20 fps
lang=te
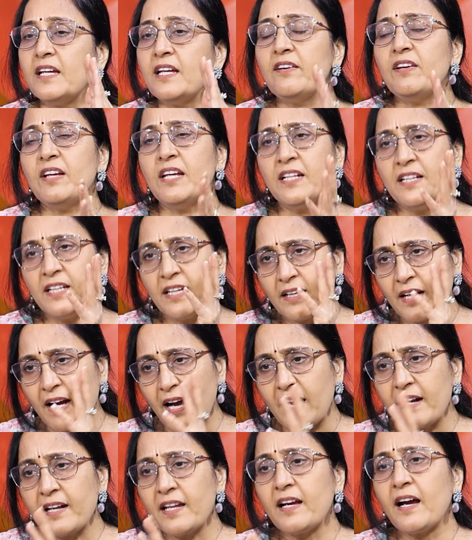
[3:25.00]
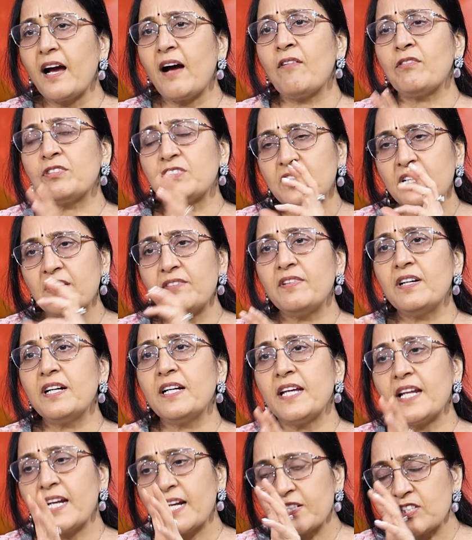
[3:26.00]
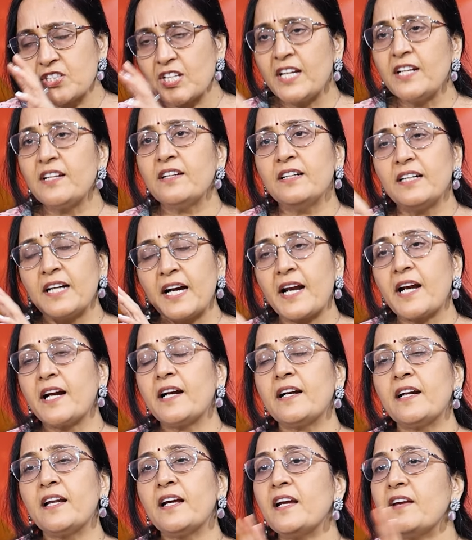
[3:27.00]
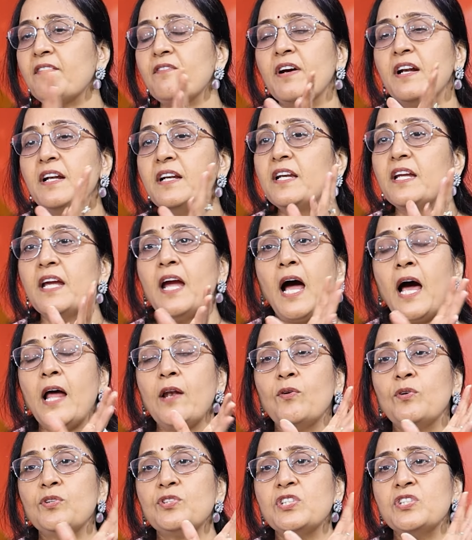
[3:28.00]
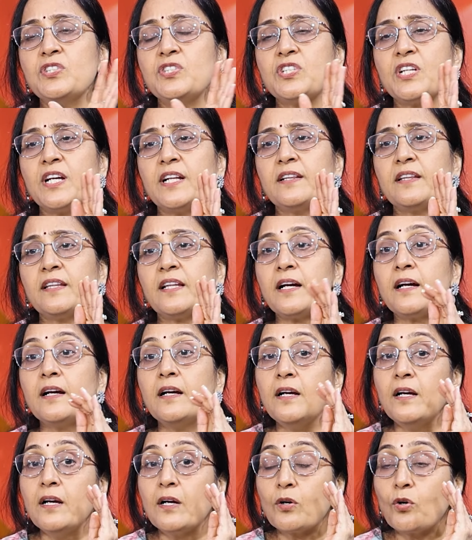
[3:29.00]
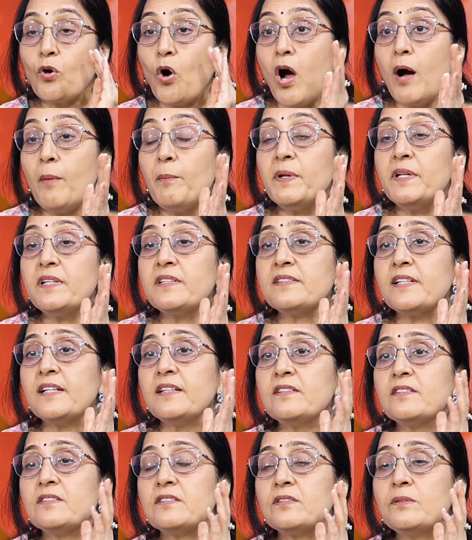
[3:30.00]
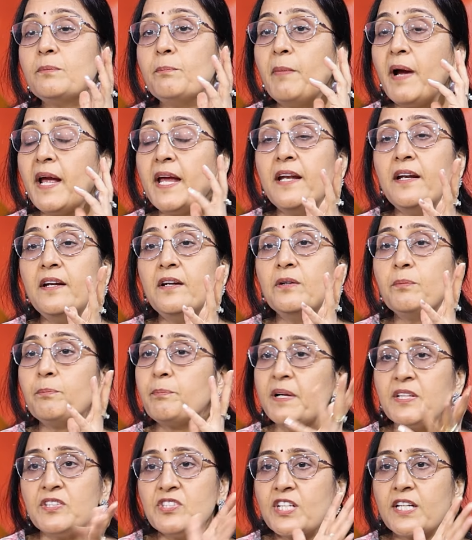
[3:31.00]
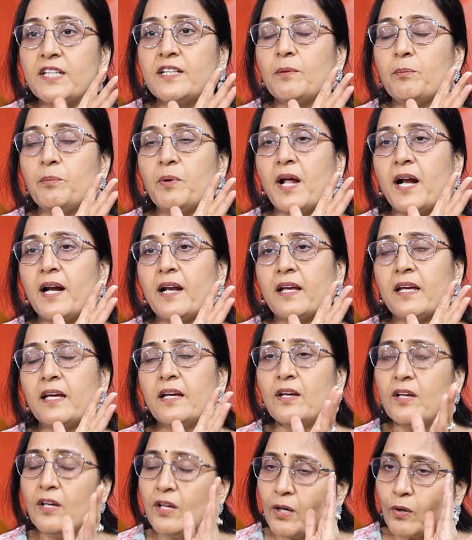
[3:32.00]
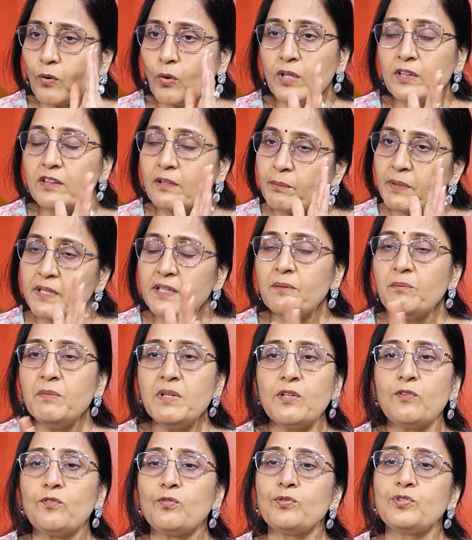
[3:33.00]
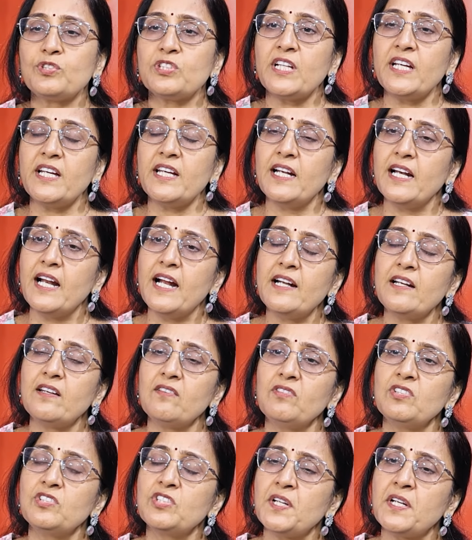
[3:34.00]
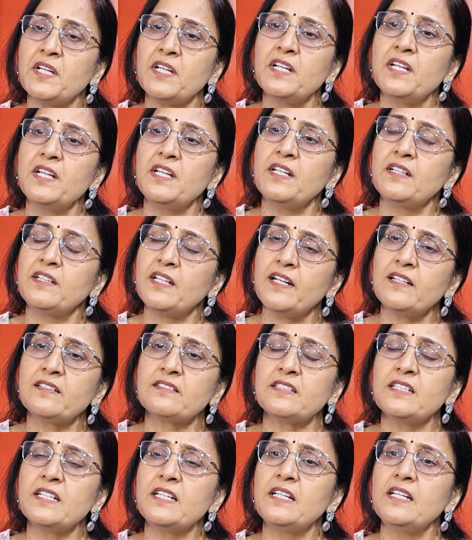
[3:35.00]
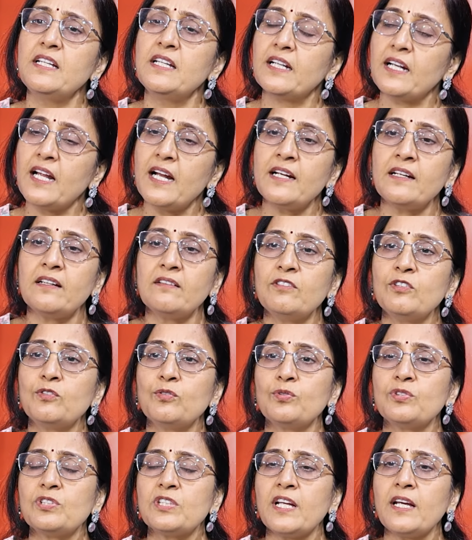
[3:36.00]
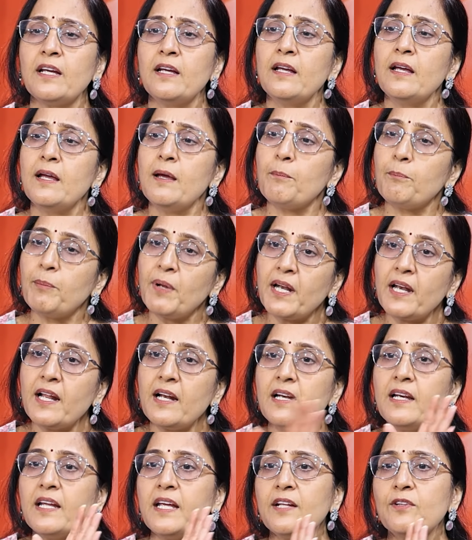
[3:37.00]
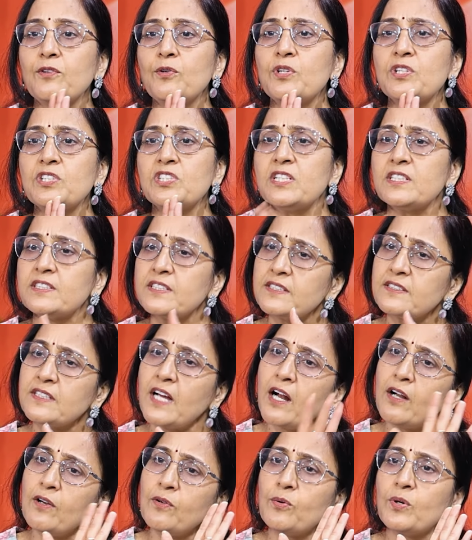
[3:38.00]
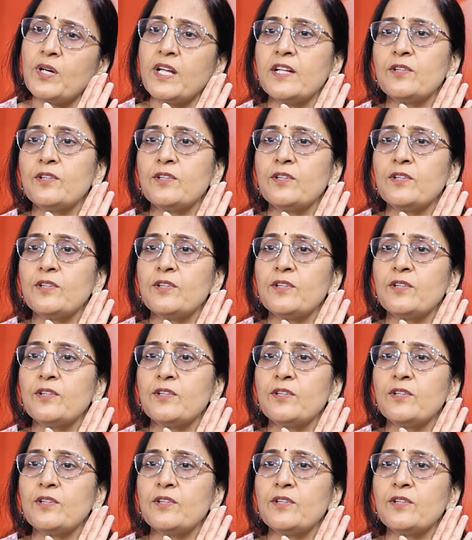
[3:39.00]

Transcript: ఈ ఇది అంటే అవసరమా ఇలా చేయటం కరెక్టా ఇవన్నీ ఆలోచించేంత కామన్ సెన్స్ మైండ్ పనిచేయదు అప్పుడు ఆవిడకి కొంతమంది మీరు చూస్తే ఇలాంటివి జరిగినవి తెలిసినవి ఇలాంటివి చూస్తే పిల్లల్ని ఏదోటి చేసేసి వాళ్ళు కూడా